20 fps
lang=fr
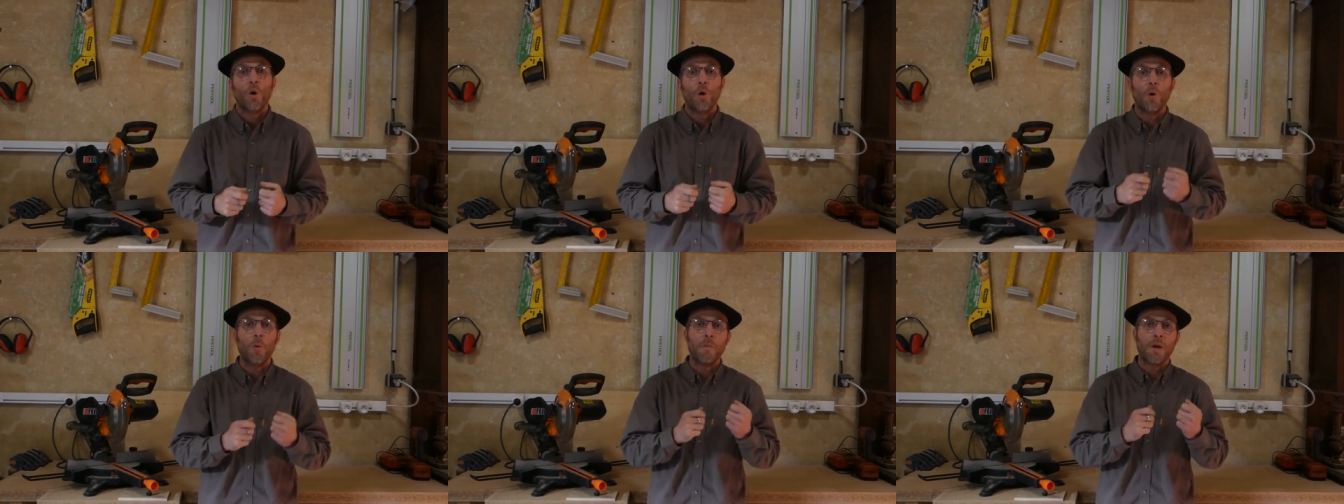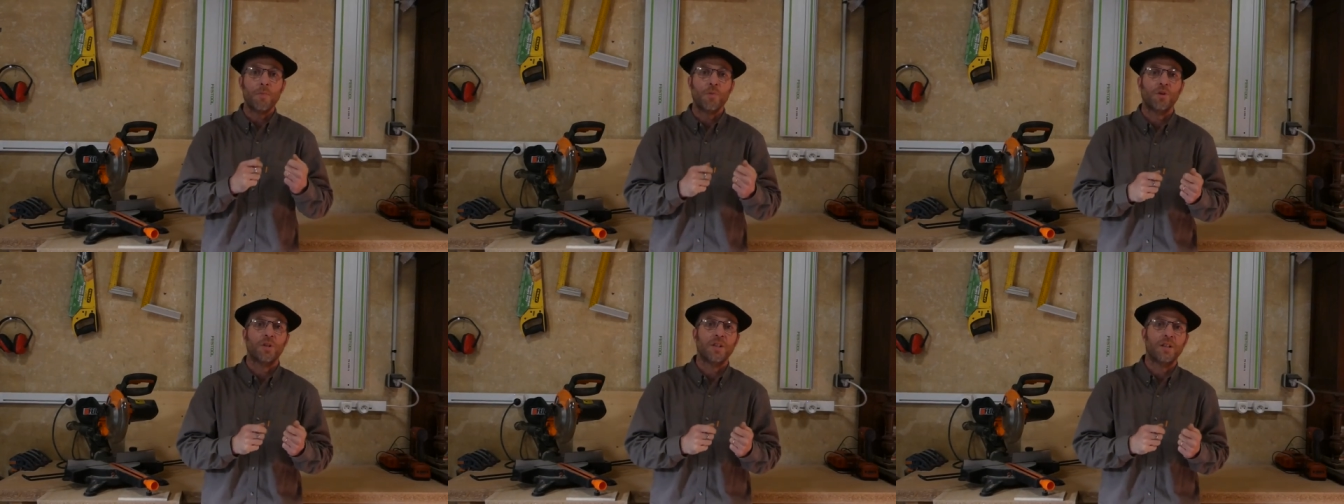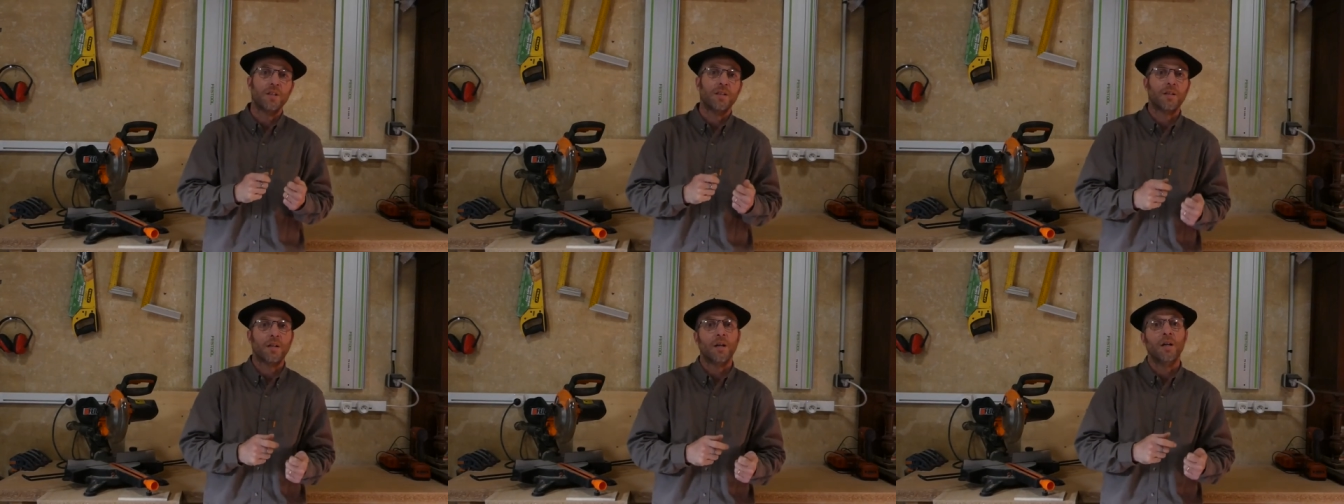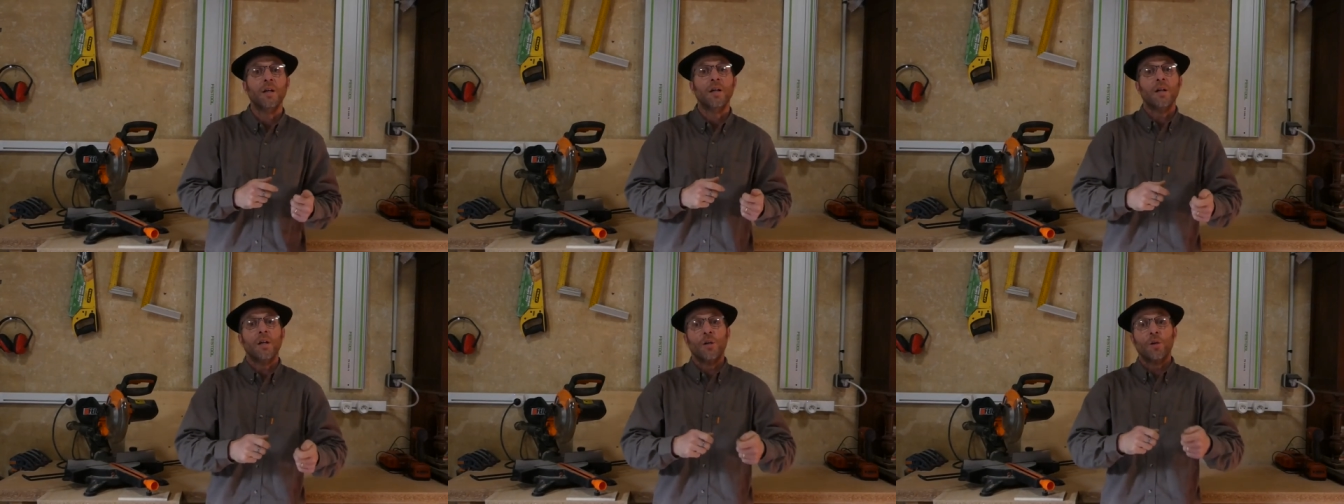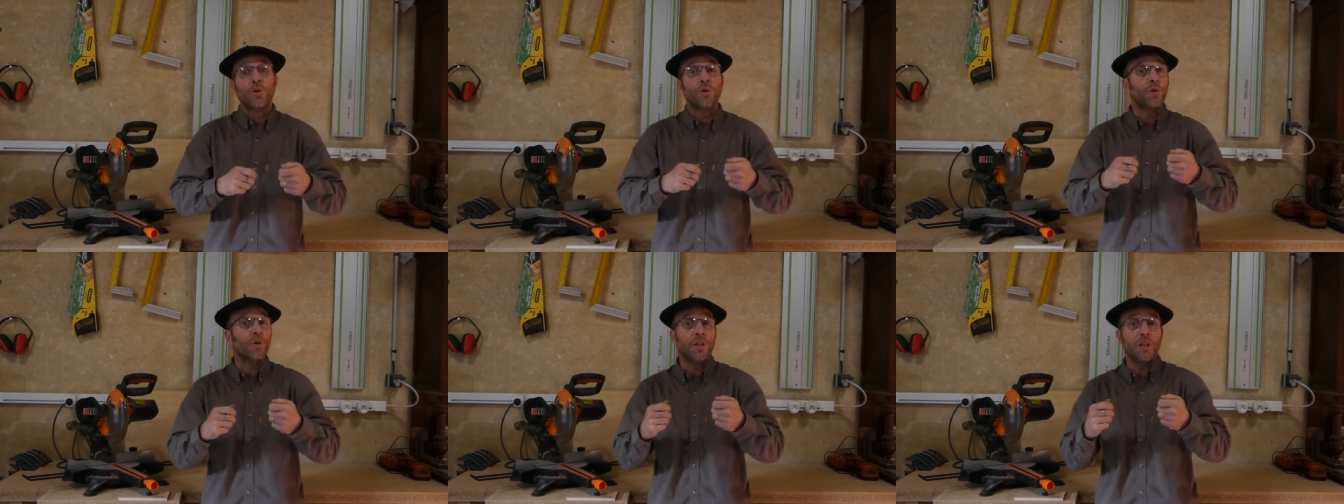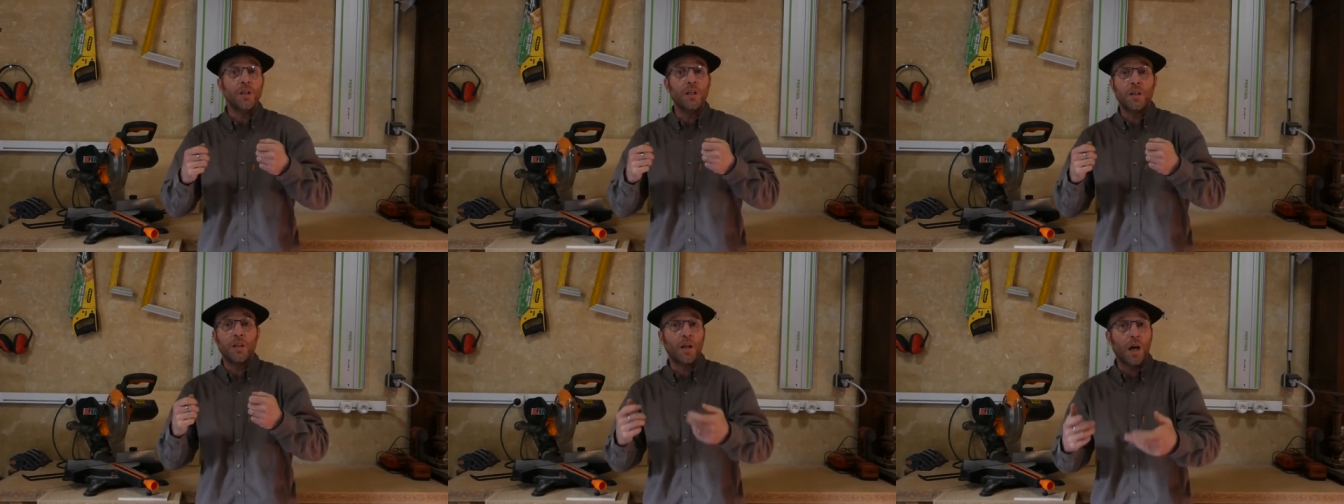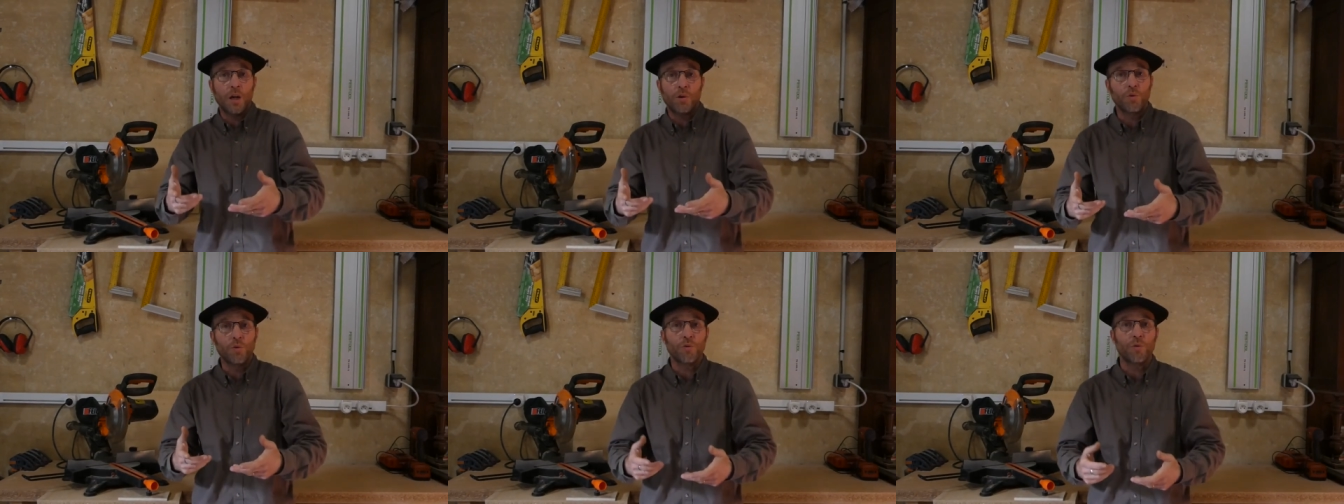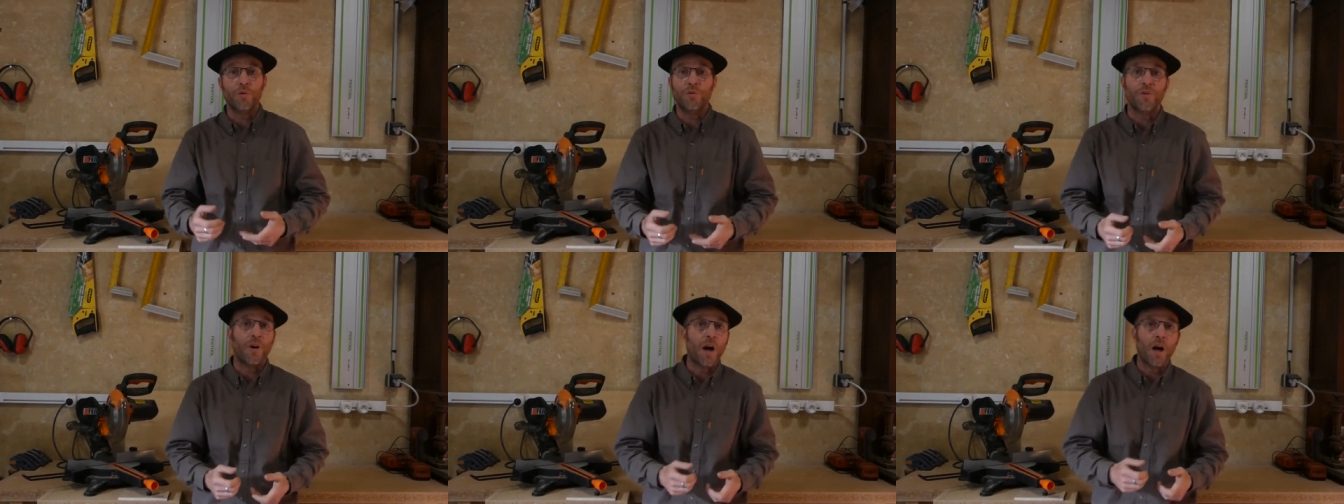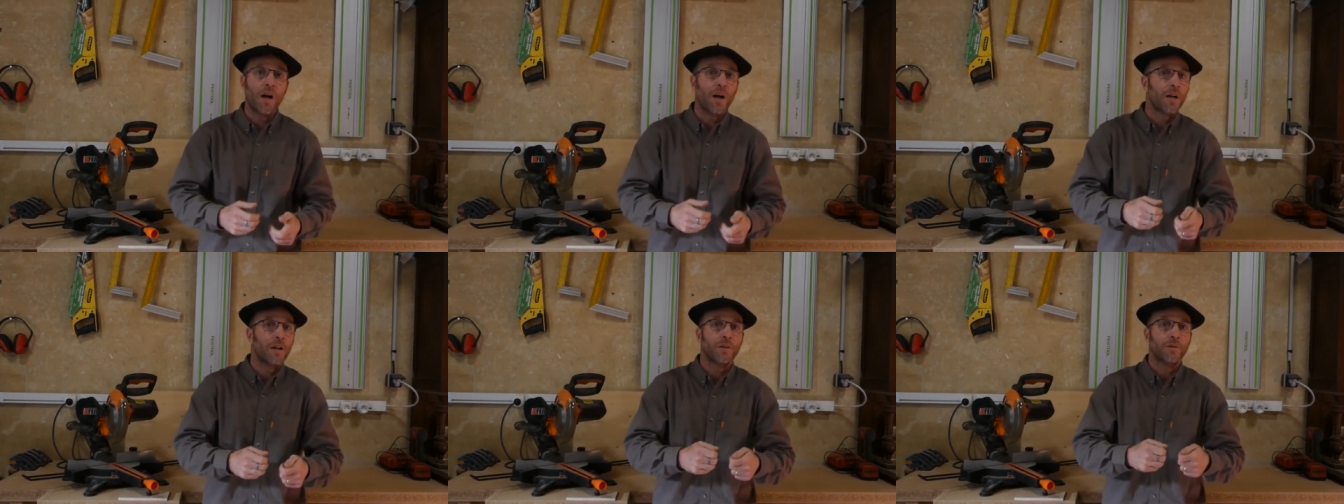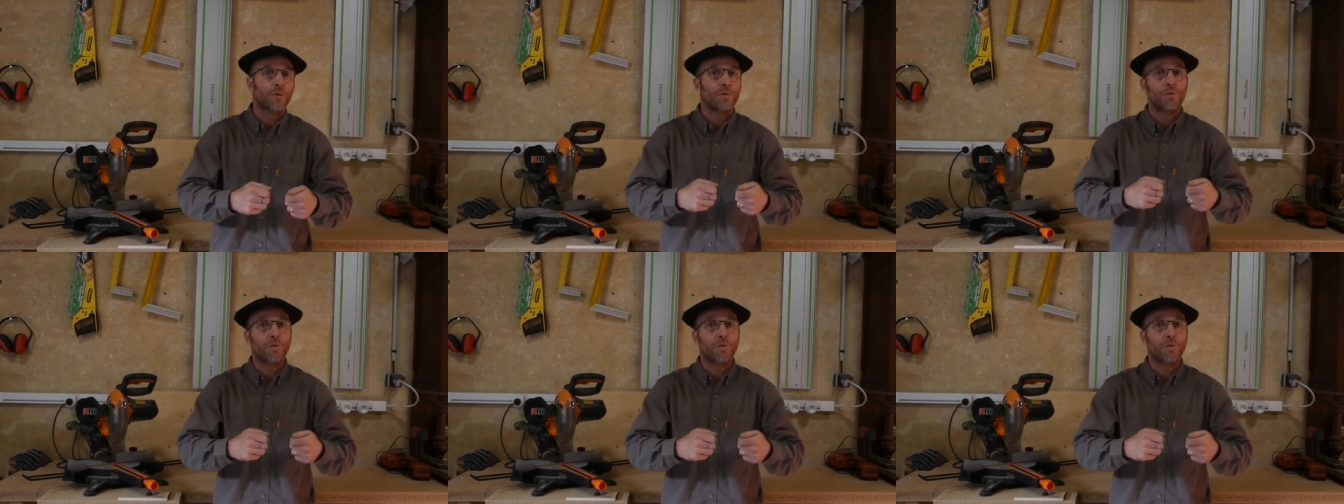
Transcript: au même titre que des cartons de vin,